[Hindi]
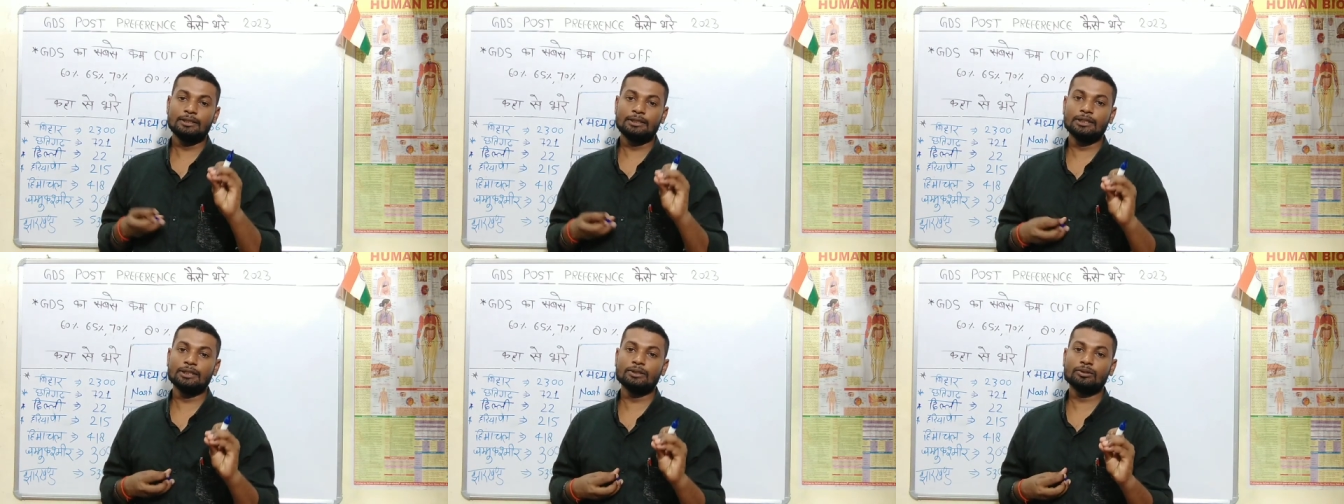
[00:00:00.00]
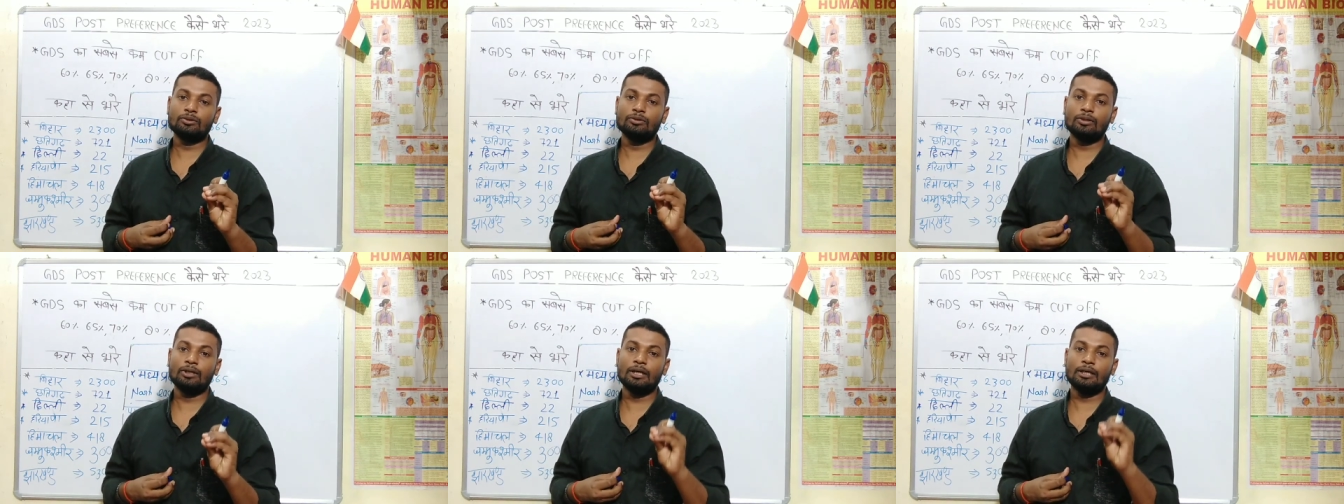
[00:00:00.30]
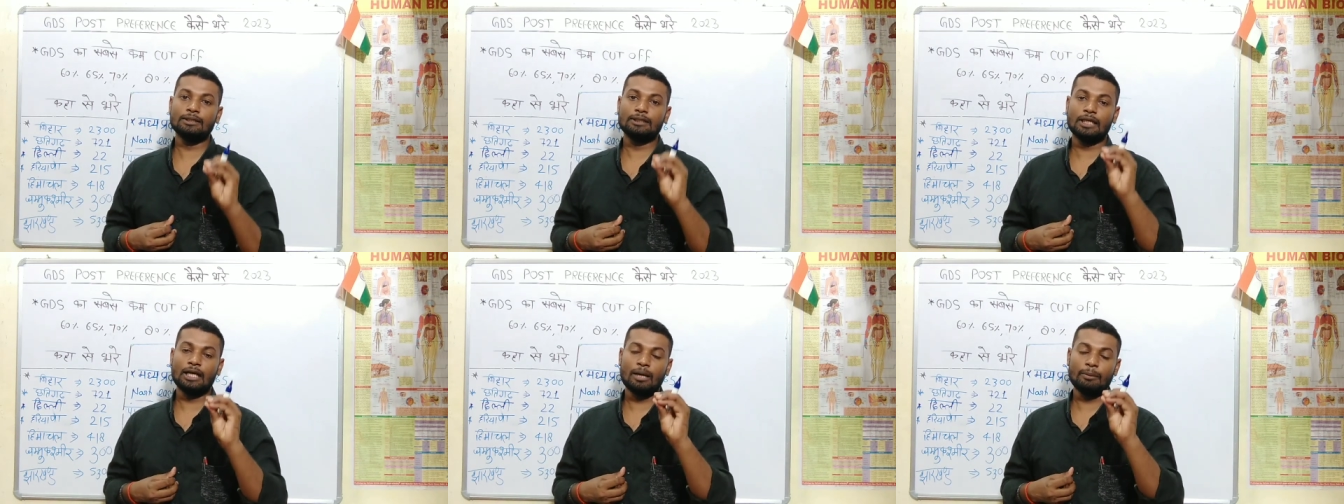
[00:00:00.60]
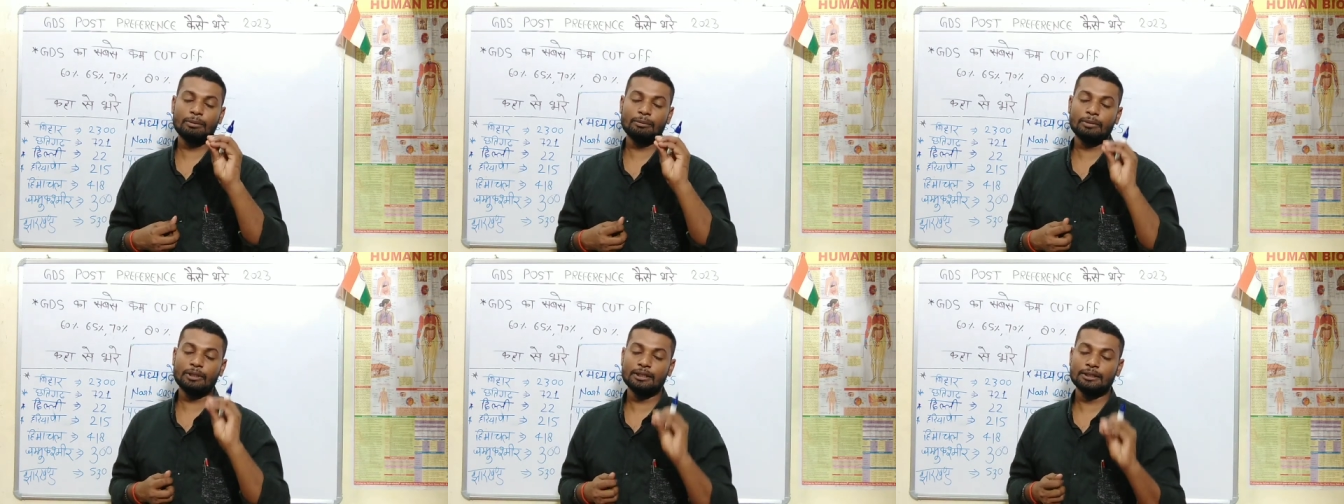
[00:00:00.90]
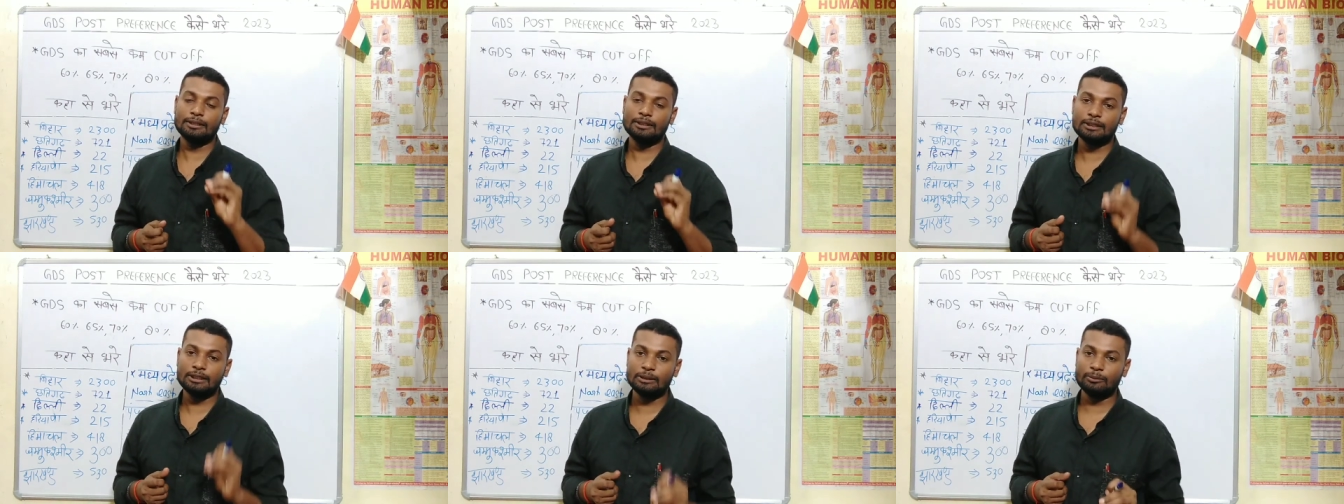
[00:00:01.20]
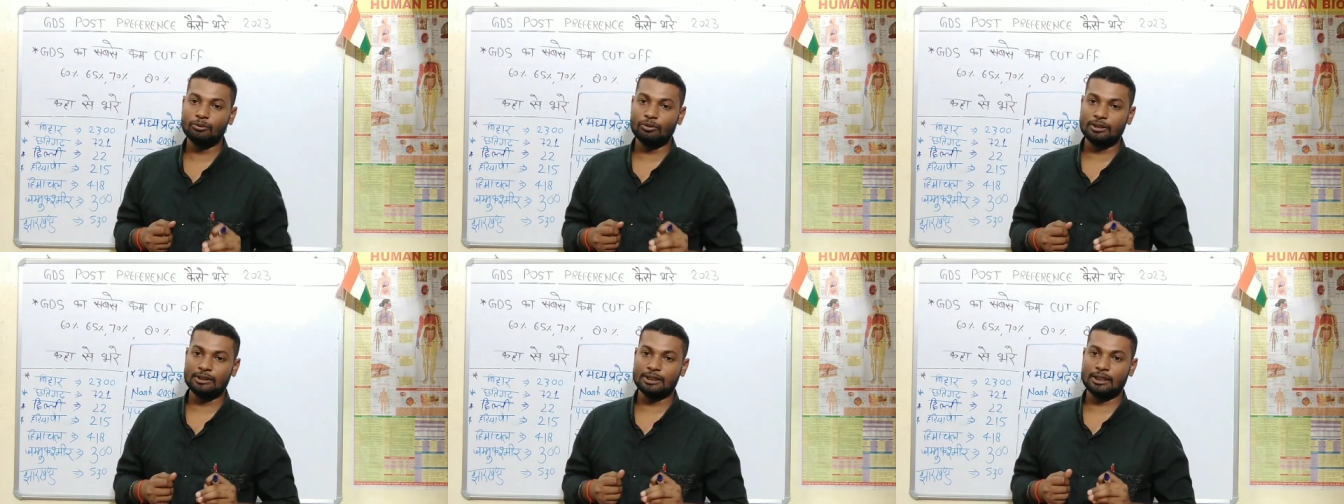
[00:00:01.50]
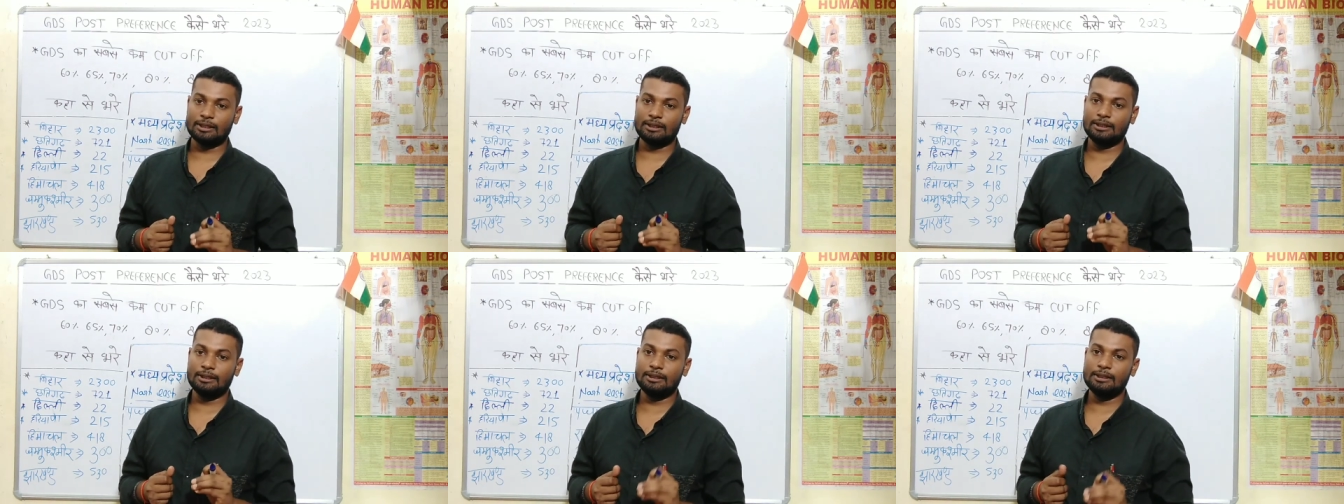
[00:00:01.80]
जिनको जहाँ पे मतलब हिंदी बोली
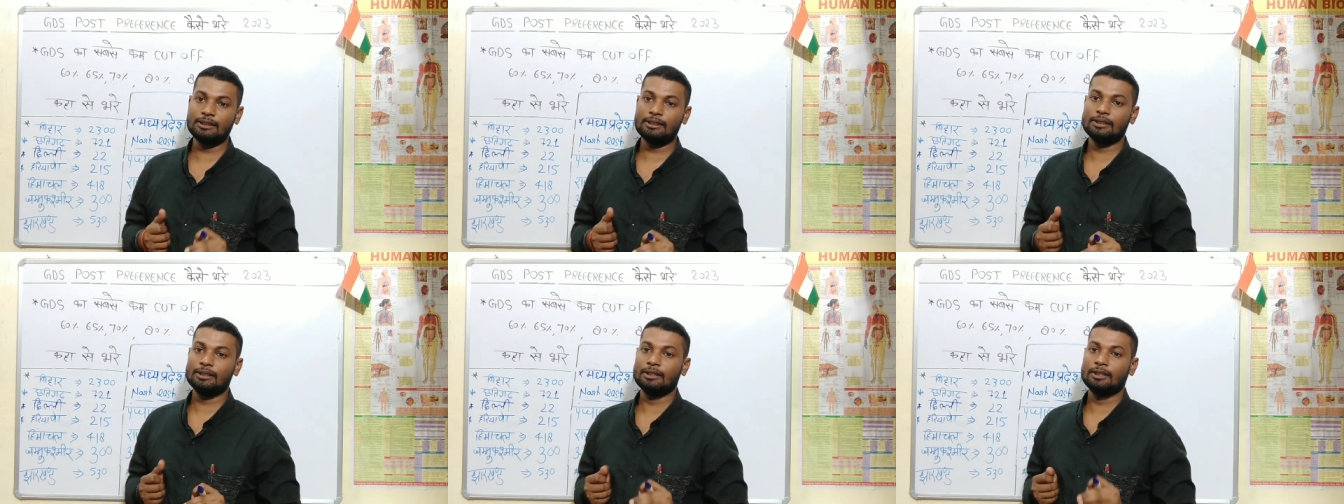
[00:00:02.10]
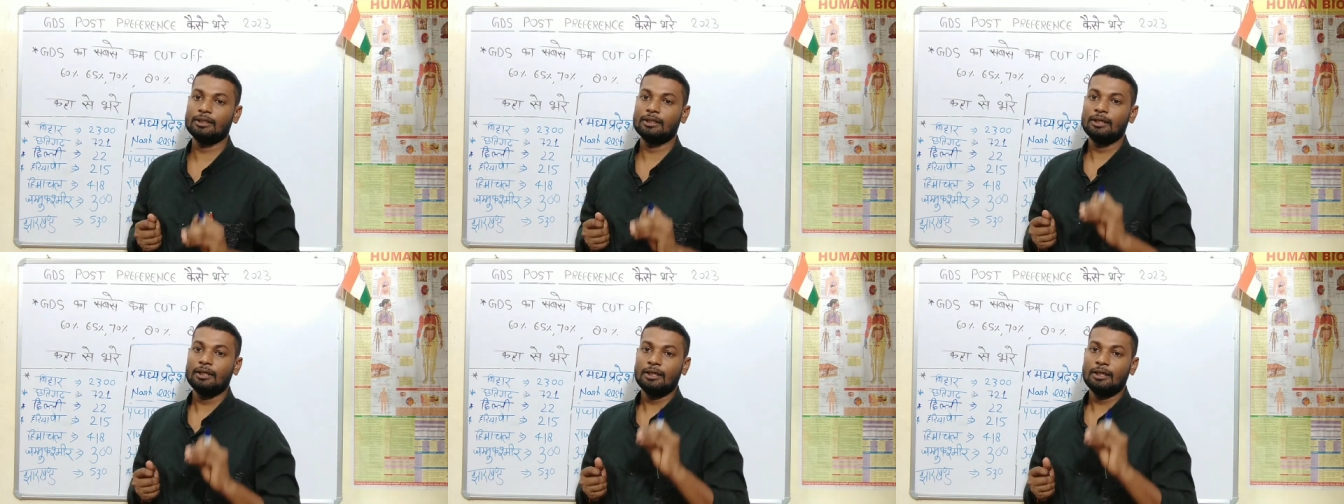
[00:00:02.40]
जाती है ठीक है